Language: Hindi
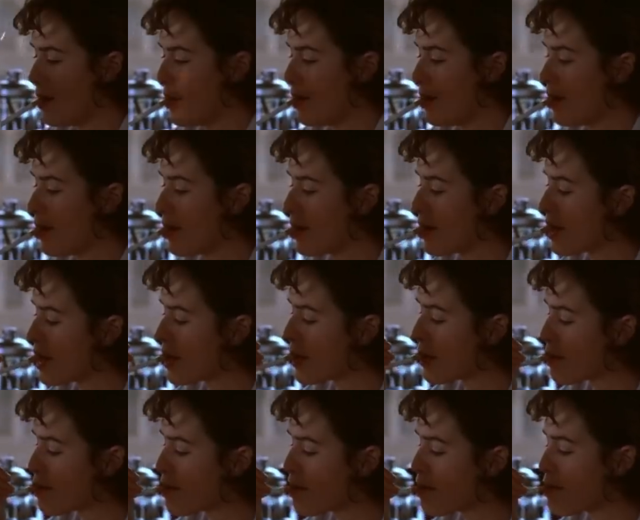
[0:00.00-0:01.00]
पर भी नाओमी
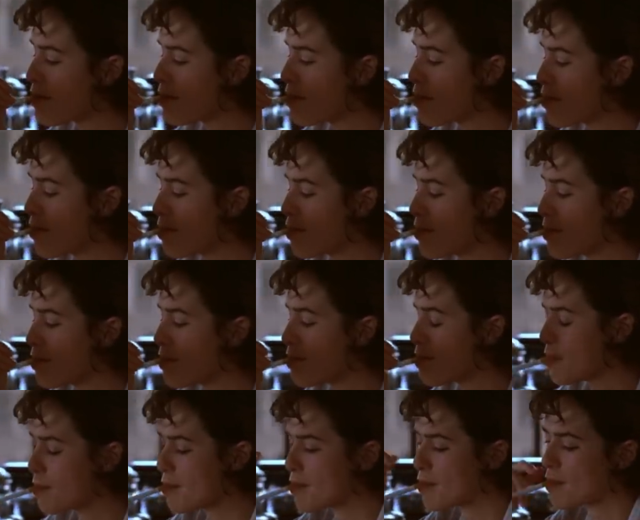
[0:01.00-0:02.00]
की बात कैथी के माइंड
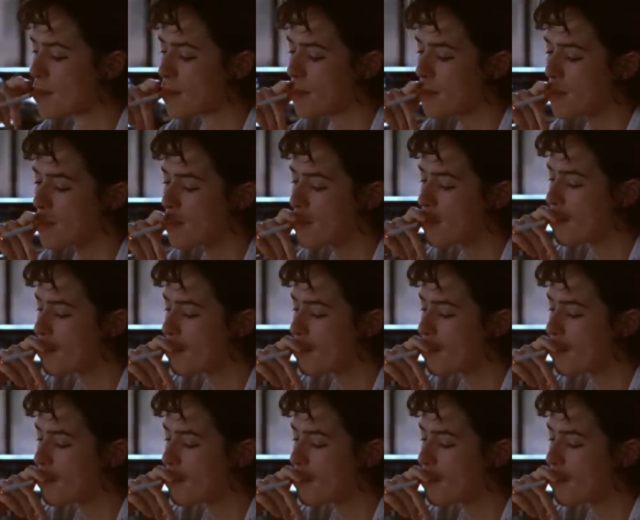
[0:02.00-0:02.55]
से जा नहीं रही